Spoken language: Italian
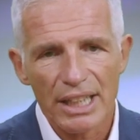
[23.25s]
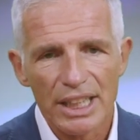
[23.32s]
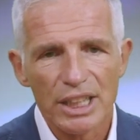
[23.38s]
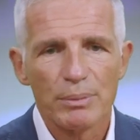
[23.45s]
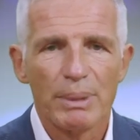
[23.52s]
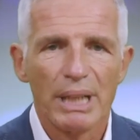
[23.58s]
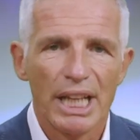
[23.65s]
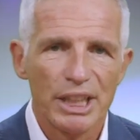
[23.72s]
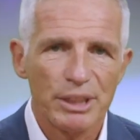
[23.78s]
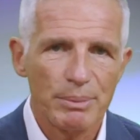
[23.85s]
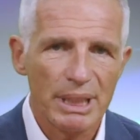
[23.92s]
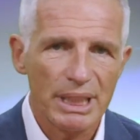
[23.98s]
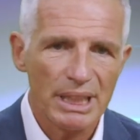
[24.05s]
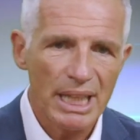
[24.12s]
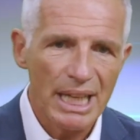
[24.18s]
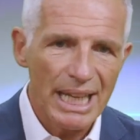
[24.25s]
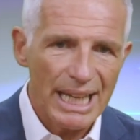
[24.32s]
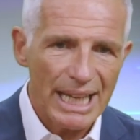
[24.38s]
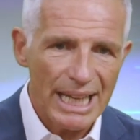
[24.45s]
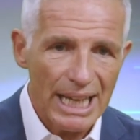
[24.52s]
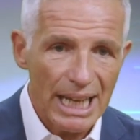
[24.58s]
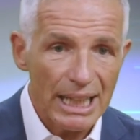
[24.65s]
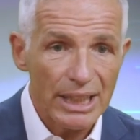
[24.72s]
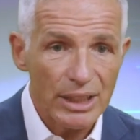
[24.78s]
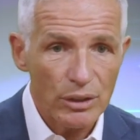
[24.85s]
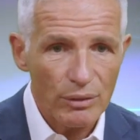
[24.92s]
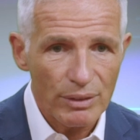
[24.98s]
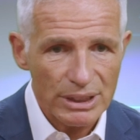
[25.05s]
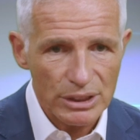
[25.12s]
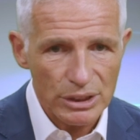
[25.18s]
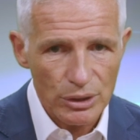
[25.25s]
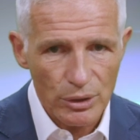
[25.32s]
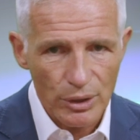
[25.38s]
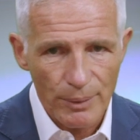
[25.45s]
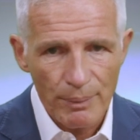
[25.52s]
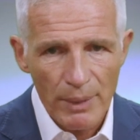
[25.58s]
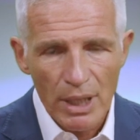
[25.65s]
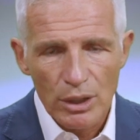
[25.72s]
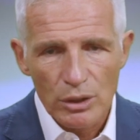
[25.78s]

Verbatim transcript: al risk management e all'innovazione.